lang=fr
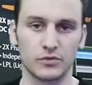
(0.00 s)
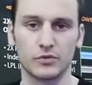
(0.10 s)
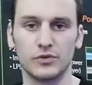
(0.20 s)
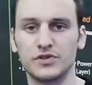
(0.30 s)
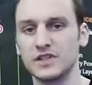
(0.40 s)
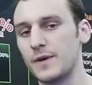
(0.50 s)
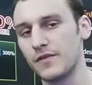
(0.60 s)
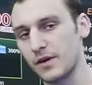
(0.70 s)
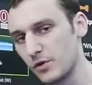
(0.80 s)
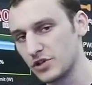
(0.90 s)
on n'utilise pas
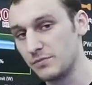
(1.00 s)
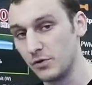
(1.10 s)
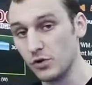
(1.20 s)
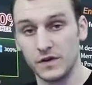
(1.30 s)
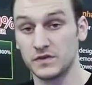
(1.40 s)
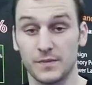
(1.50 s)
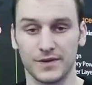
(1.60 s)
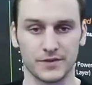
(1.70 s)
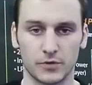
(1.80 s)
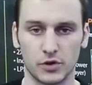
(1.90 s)
vraiment le GPU, on va utiliser
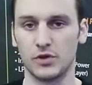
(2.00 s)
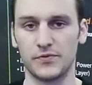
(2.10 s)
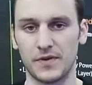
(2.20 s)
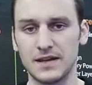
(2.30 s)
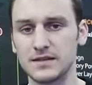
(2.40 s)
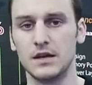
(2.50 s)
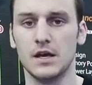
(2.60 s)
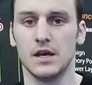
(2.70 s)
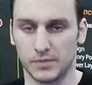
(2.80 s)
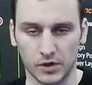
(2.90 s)
par exemple que deux phases.
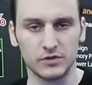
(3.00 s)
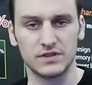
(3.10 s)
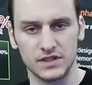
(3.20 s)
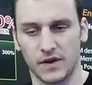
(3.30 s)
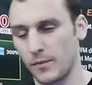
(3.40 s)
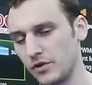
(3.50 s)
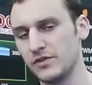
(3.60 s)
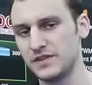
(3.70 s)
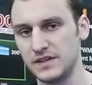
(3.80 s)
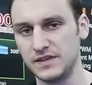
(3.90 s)
et quand on utilise vraiment, on
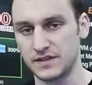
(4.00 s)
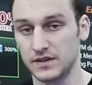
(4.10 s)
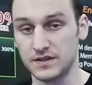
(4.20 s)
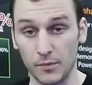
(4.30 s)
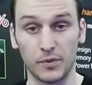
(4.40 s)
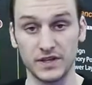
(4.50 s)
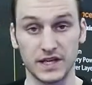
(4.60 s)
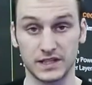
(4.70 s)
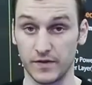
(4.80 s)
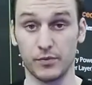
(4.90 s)
utilise 10. Ça, on peut
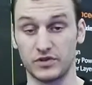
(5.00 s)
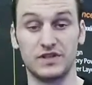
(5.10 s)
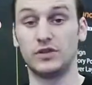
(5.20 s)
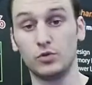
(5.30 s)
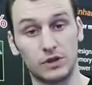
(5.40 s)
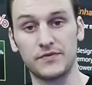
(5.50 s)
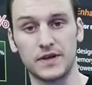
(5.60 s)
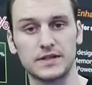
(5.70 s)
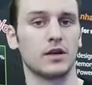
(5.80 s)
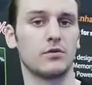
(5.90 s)
désactiver pour utiliser toutes les
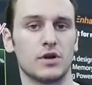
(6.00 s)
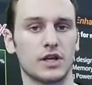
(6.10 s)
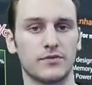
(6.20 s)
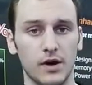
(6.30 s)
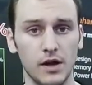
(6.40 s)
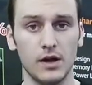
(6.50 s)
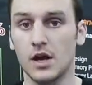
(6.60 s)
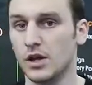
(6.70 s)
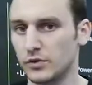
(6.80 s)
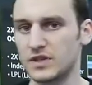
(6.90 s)
phases d'un coup à chaque fois.
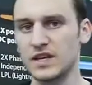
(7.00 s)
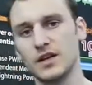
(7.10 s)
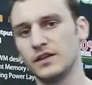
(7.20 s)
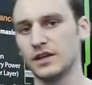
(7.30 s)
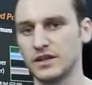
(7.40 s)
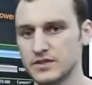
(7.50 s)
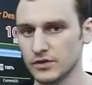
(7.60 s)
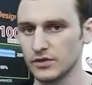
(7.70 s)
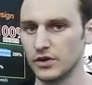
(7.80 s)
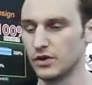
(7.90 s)
Donc c'est assez
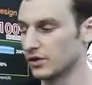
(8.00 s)
intéressant euh,